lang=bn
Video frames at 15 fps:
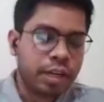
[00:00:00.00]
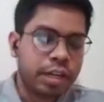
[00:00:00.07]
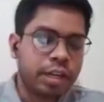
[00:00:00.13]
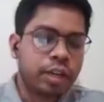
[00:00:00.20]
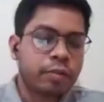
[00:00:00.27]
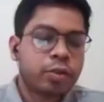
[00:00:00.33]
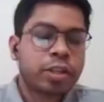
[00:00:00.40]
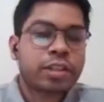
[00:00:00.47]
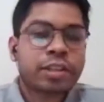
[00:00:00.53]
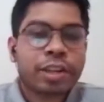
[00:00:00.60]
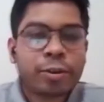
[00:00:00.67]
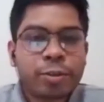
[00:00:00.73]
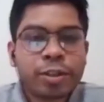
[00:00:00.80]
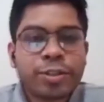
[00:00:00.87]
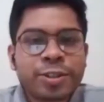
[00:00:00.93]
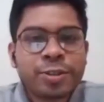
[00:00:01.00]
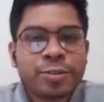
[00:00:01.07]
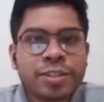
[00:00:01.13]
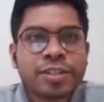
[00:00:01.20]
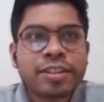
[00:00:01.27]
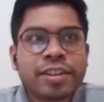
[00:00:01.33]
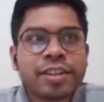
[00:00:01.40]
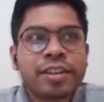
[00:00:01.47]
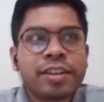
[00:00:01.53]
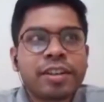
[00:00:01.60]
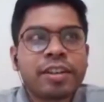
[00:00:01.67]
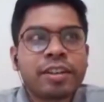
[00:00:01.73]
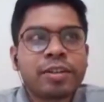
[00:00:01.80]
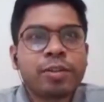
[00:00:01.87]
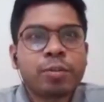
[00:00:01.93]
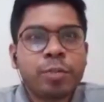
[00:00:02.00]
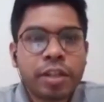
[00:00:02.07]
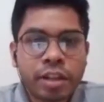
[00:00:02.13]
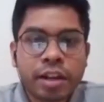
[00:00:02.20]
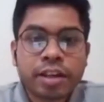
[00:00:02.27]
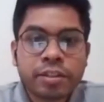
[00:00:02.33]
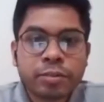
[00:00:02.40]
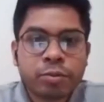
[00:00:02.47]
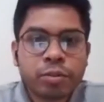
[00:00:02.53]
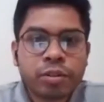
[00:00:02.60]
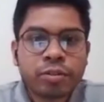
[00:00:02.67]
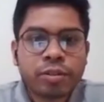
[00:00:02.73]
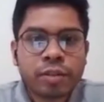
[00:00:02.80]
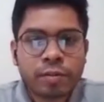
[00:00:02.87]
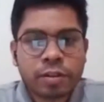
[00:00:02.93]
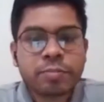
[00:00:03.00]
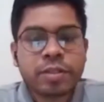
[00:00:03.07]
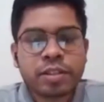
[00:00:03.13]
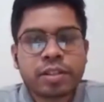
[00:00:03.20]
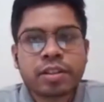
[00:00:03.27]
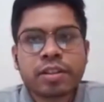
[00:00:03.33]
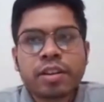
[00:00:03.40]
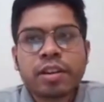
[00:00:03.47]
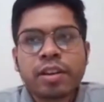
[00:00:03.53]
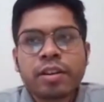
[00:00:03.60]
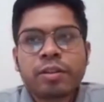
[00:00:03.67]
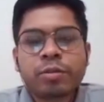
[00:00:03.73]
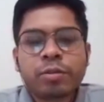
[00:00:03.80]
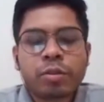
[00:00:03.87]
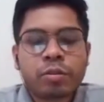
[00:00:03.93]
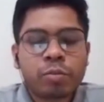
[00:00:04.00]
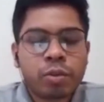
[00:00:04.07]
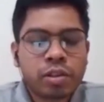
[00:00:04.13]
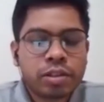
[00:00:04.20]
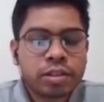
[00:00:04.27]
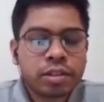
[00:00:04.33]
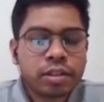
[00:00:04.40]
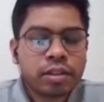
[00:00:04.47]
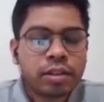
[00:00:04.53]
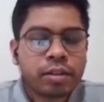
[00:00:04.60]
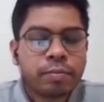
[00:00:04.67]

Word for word: ইন্টারভিউ শেষে তার কথা ছিল যে তুমি ইন্টারন্যাশনাল স্টুডেন্ট তো বললাম জি স্যার তখন বলে যে